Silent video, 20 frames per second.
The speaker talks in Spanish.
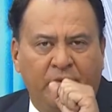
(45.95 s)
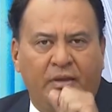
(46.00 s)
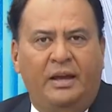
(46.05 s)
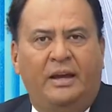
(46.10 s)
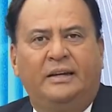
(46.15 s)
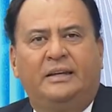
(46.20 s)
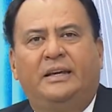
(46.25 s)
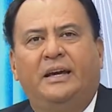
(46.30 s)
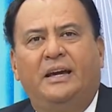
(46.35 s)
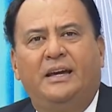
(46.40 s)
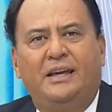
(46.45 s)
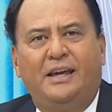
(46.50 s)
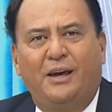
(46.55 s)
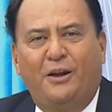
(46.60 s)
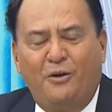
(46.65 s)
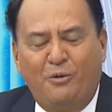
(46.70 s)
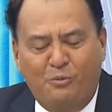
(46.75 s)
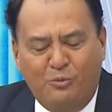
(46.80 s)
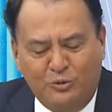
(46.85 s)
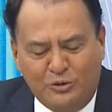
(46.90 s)
a quien
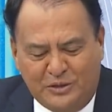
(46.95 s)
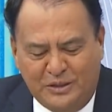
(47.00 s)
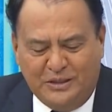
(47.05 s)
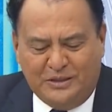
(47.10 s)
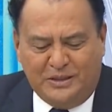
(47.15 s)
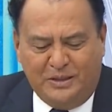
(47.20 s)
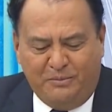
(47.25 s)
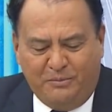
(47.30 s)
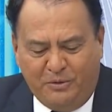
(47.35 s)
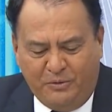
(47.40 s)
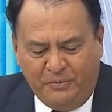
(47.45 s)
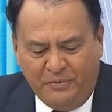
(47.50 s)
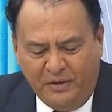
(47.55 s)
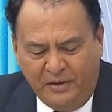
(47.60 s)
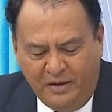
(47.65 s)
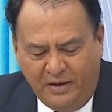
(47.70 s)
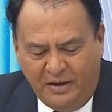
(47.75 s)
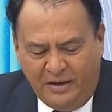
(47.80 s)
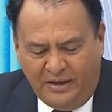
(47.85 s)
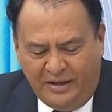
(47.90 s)
quiero muchísimo
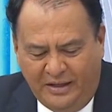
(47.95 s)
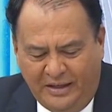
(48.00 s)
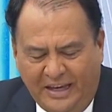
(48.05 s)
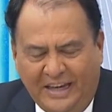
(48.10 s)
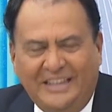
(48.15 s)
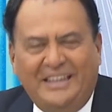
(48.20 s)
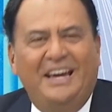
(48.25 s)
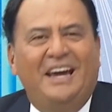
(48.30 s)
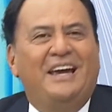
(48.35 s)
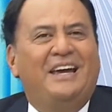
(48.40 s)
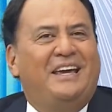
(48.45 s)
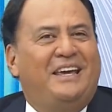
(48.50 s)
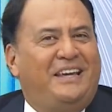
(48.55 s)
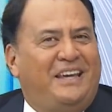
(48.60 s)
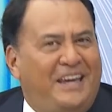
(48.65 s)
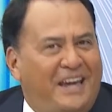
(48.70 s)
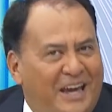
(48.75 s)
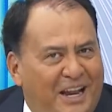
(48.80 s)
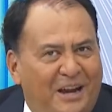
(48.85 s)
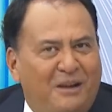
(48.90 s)
y a quien
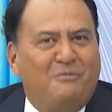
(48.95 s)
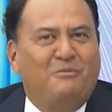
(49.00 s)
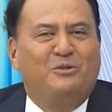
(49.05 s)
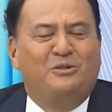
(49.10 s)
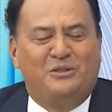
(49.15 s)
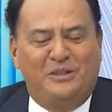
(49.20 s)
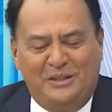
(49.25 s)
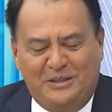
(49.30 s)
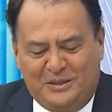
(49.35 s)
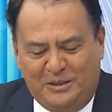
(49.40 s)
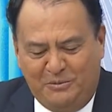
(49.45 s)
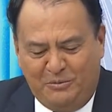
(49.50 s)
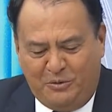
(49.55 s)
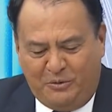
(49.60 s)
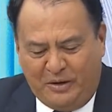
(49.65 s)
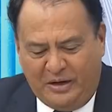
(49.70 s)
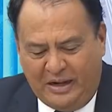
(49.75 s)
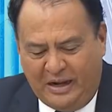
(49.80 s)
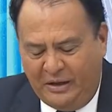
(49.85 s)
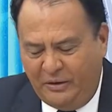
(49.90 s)
quieren muchísimo,
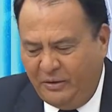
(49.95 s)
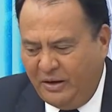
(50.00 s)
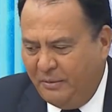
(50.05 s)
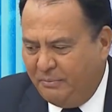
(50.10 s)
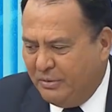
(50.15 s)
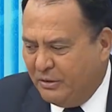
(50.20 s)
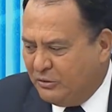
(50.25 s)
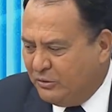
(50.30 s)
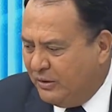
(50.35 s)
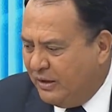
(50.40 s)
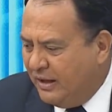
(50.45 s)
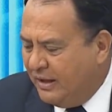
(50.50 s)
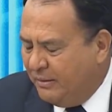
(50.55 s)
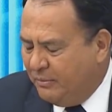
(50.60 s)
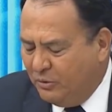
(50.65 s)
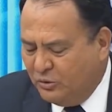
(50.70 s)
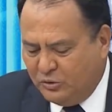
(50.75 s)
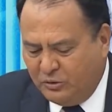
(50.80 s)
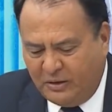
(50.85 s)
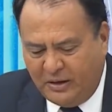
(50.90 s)
¿verdad? Y una persona de
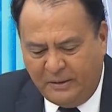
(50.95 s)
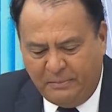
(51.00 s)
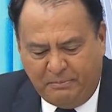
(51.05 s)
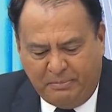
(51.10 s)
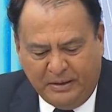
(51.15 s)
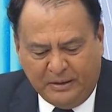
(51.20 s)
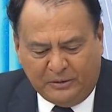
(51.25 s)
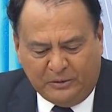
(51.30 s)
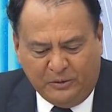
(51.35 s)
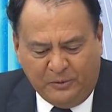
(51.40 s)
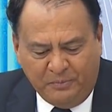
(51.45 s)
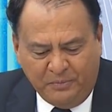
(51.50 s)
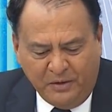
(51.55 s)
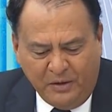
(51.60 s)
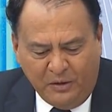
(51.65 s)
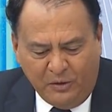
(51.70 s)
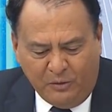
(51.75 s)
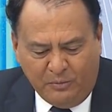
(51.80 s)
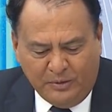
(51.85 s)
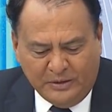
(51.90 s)
mucho respeto,
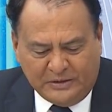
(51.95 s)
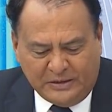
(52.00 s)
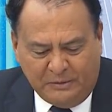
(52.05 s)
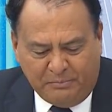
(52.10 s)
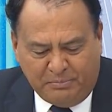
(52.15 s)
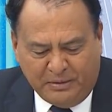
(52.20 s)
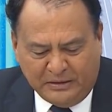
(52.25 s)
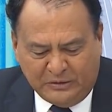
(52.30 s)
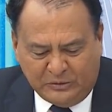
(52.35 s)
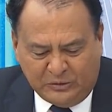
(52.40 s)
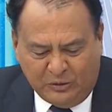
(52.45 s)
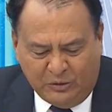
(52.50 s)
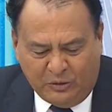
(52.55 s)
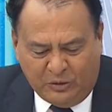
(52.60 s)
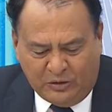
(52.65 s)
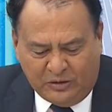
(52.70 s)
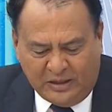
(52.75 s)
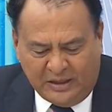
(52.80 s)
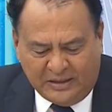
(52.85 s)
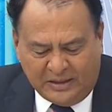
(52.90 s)
como es el
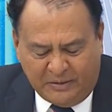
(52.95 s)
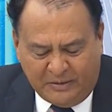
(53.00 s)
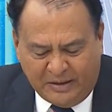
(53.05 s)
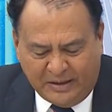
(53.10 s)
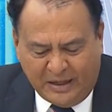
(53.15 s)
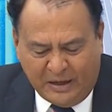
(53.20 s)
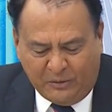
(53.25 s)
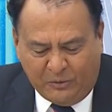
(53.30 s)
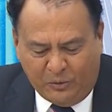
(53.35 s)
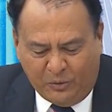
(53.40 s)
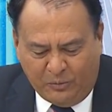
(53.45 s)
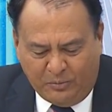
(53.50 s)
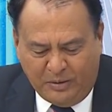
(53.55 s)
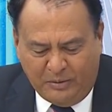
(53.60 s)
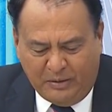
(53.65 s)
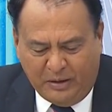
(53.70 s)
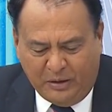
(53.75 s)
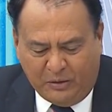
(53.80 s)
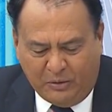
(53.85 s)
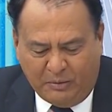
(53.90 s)
pastor del Tabernáculo
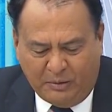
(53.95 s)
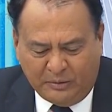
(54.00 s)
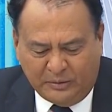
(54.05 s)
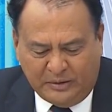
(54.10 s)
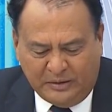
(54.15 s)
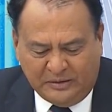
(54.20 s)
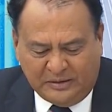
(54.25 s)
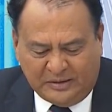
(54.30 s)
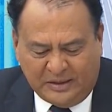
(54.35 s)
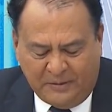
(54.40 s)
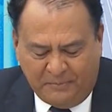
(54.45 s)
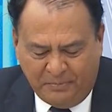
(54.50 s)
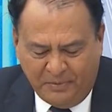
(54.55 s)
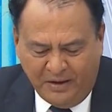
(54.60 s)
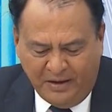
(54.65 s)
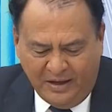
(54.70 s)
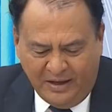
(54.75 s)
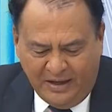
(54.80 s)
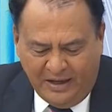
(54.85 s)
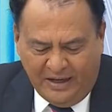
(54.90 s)
Bíblico Bautista
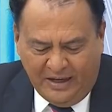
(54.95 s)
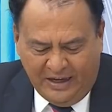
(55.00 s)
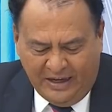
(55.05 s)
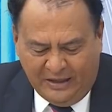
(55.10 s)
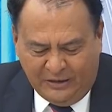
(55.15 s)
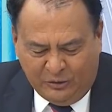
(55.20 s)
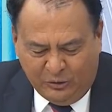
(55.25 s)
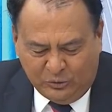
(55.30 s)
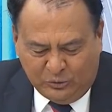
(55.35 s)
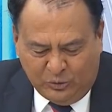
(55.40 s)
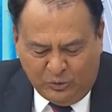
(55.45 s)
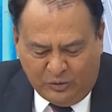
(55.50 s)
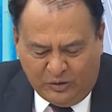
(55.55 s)
el doctor